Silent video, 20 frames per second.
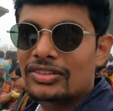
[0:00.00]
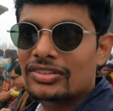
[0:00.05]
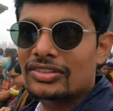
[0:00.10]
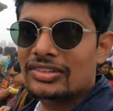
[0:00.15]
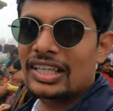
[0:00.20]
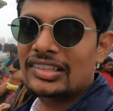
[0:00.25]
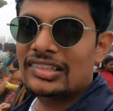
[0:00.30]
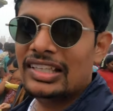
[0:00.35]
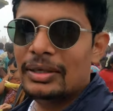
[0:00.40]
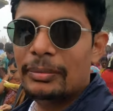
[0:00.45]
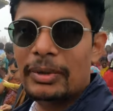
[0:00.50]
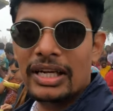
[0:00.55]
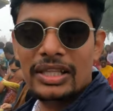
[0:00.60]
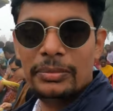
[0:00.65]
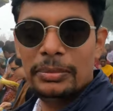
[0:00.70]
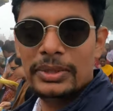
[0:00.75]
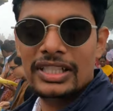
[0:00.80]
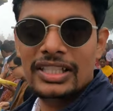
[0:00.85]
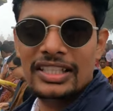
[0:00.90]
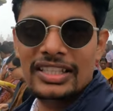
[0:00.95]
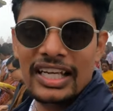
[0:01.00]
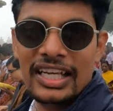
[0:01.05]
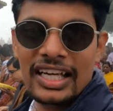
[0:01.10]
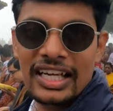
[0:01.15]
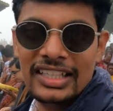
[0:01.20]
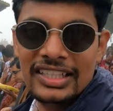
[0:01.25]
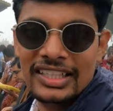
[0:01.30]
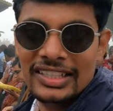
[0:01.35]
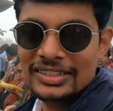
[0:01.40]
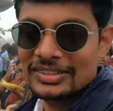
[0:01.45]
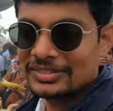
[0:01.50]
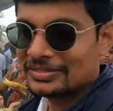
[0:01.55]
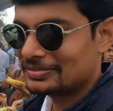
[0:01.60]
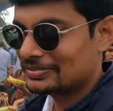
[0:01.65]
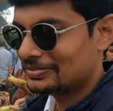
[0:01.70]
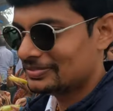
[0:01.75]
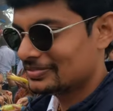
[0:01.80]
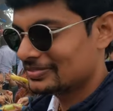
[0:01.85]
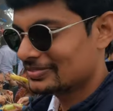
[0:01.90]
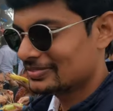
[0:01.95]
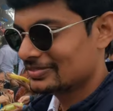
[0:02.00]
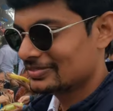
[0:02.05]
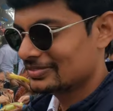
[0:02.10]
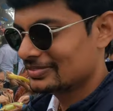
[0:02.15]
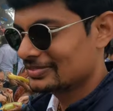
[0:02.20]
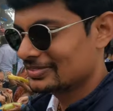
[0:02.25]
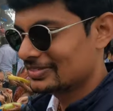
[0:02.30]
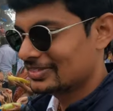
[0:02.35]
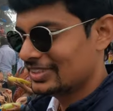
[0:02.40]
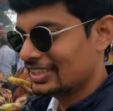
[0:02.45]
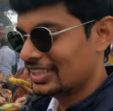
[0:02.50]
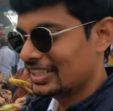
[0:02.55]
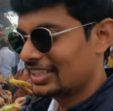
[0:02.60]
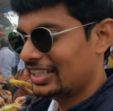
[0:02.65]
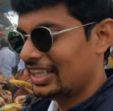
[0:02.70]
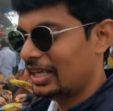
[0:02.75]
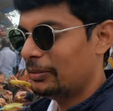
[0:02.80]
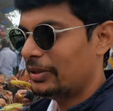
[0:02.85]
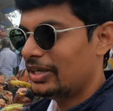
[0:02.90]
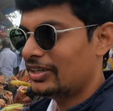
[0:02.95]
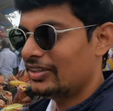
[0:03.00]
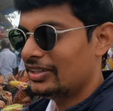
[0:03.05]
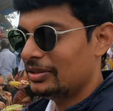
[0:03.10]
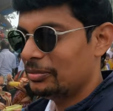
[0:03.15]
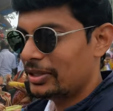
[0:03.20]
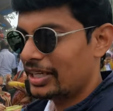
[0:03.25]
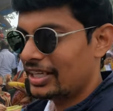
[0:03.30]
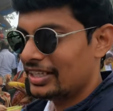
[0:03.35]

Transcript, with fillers: చూస్తే అసలు ఏం అర్థం లేదు నాకైతే ఏమంటే